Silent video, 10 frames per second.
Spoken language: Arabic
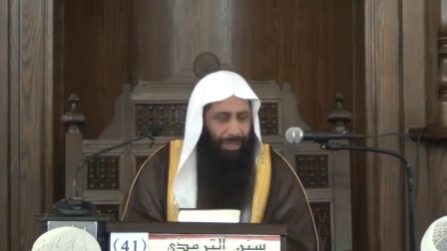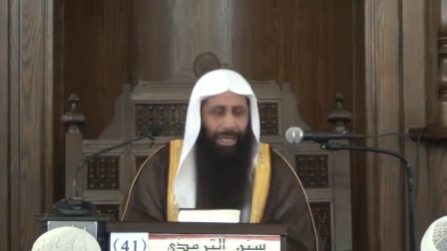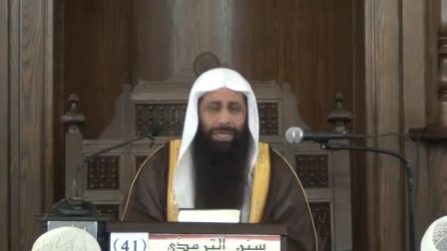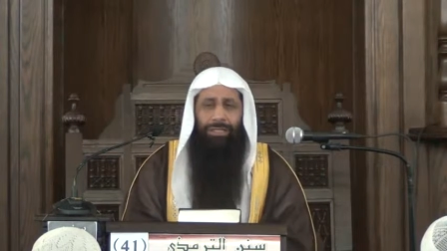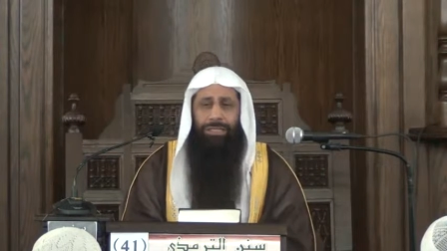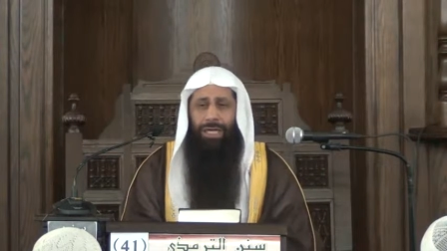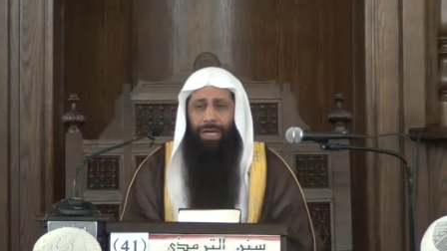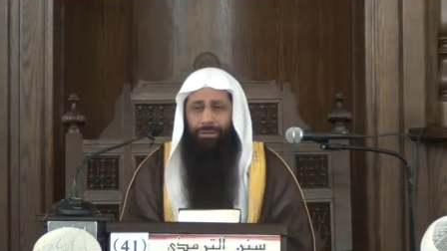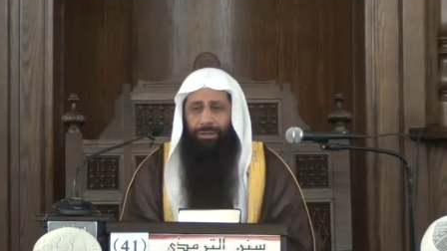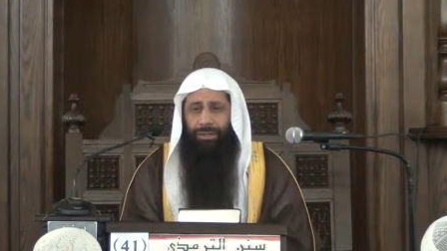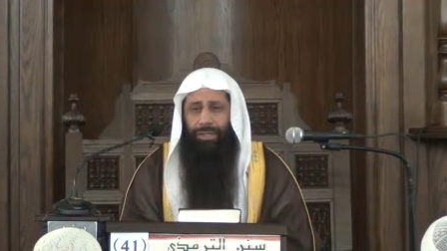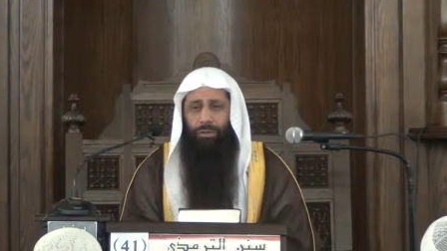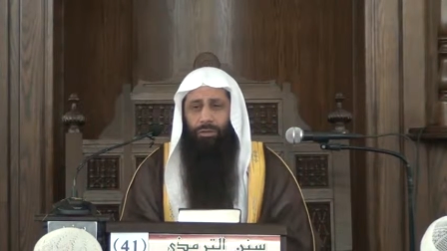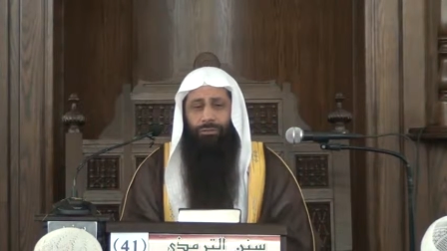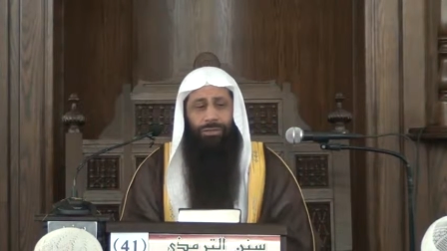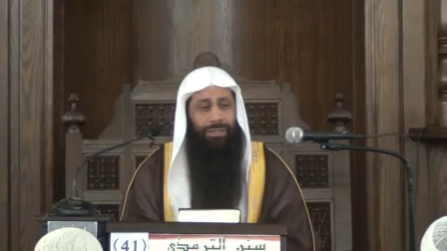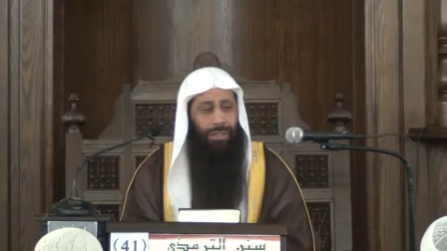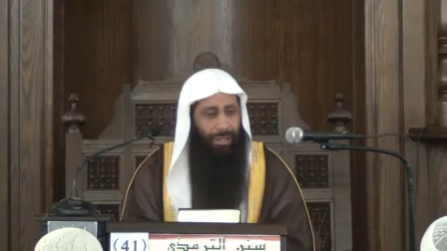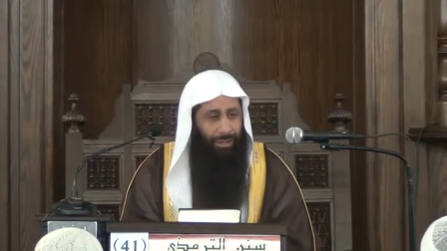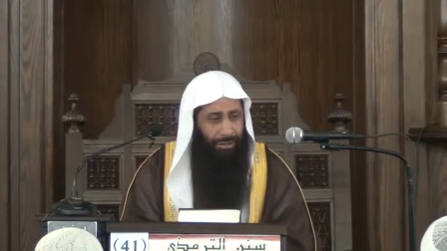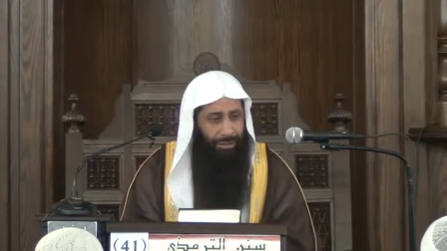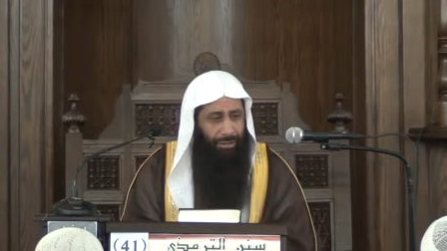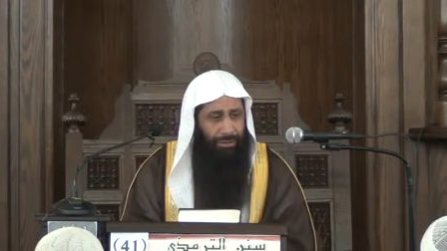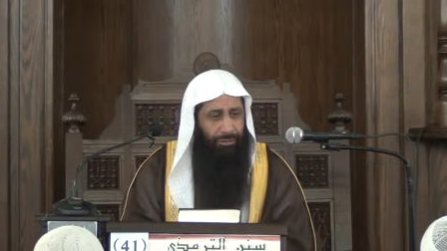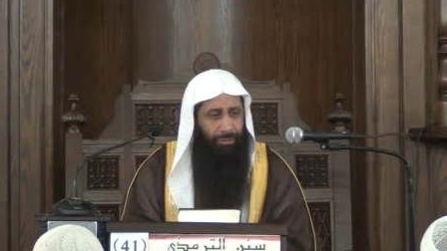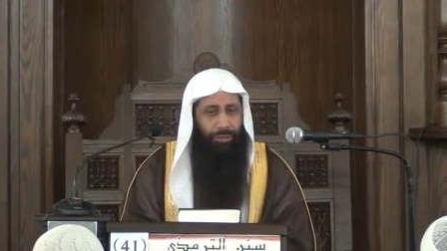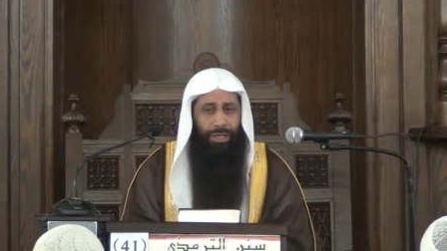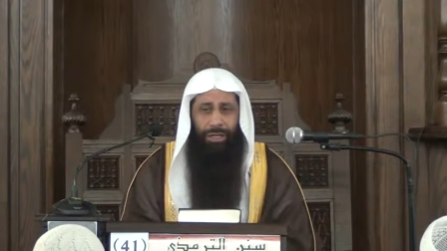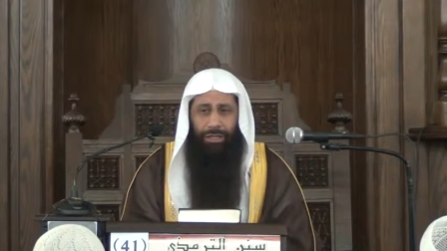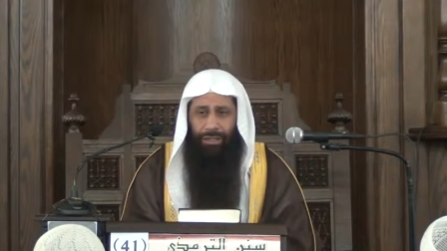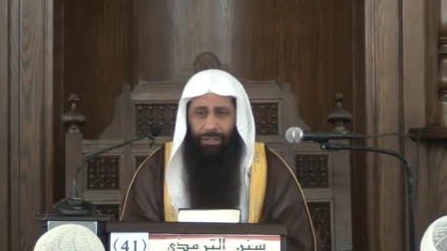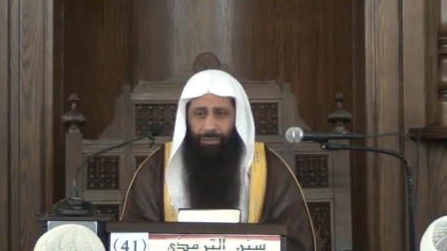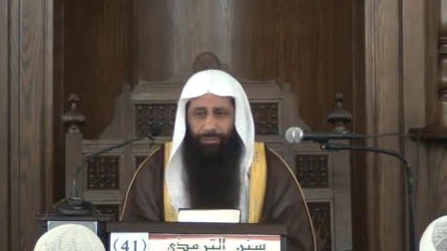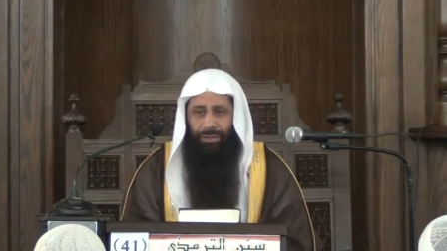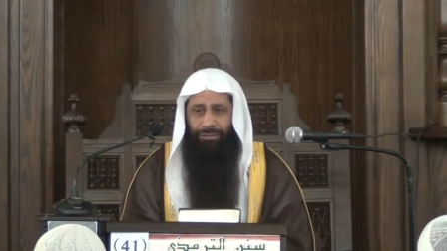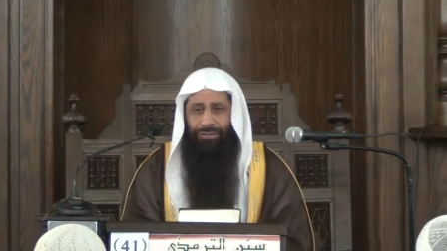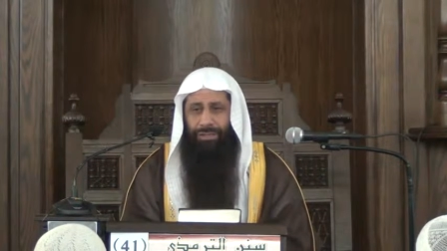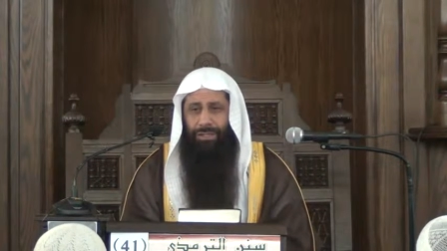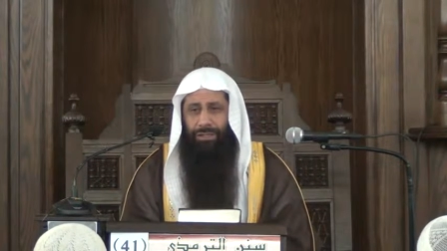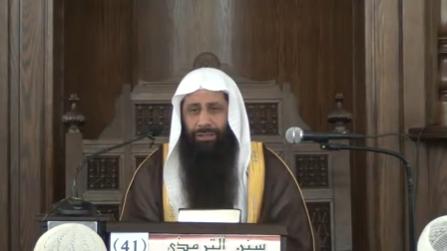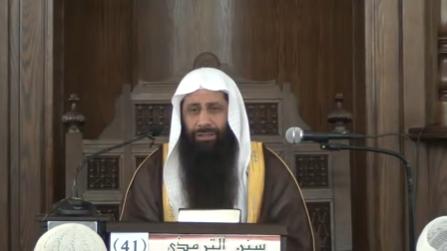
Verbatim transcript: أي صحابي ينقل في الصلاة وفي العقيدة وفي التفسير